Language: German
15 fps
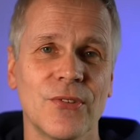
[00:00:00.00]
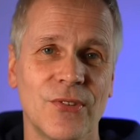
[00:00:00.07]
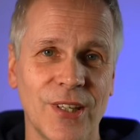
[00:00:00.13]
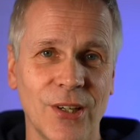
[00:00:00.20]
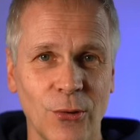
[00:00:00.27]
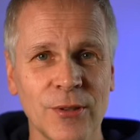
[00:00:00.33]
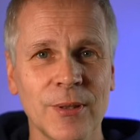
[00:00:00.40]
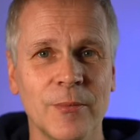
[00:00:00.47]

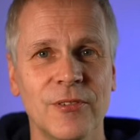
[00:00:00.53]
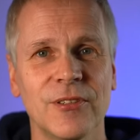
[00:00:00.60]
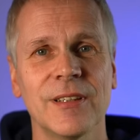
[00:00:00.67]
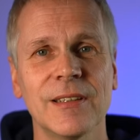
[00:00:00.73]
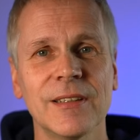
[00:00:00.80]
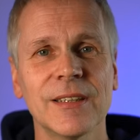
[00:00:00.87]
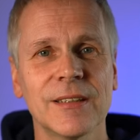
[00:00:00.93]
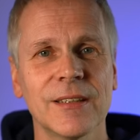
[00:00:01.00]
sehr
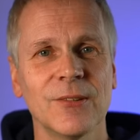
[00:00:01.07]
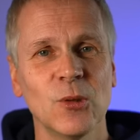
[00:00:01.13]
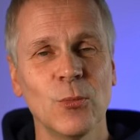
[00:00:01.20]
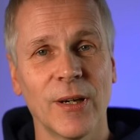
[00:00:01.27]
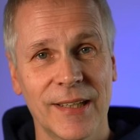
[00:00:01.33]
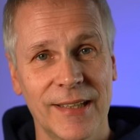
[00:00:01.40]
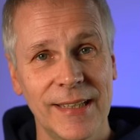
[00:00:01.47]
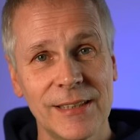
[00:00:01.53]
unempfindlich
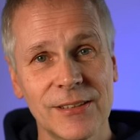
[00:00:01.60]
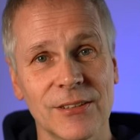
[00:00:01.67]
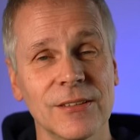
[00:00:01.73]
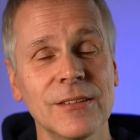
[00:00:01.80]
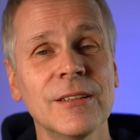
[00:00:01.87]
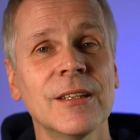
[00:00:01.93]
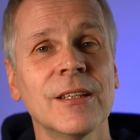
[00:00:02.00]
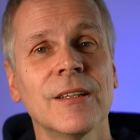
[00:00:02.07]
gegenüber
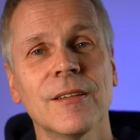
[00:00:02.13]
Kälte,